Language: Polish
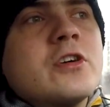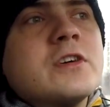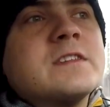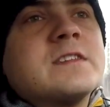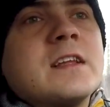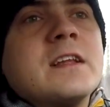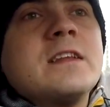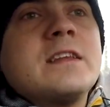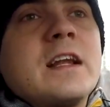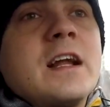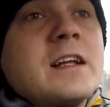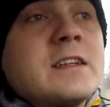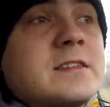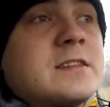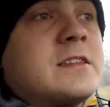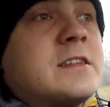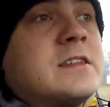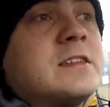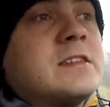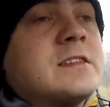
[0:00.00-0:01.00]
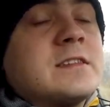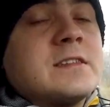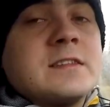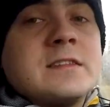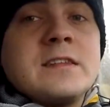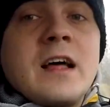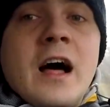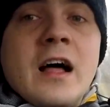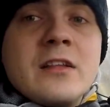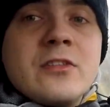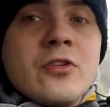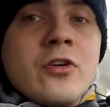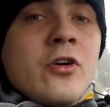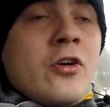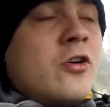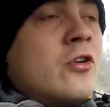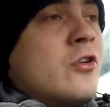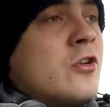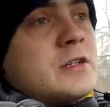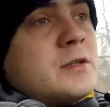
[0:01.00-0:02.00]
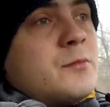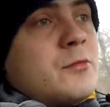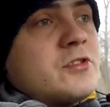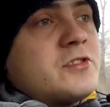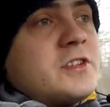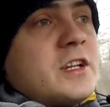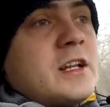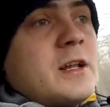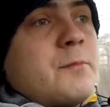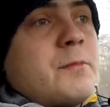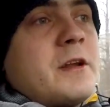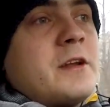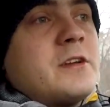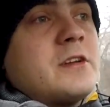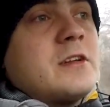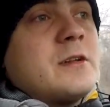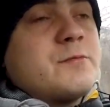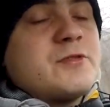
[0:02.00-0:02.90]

koncentracji za to można na,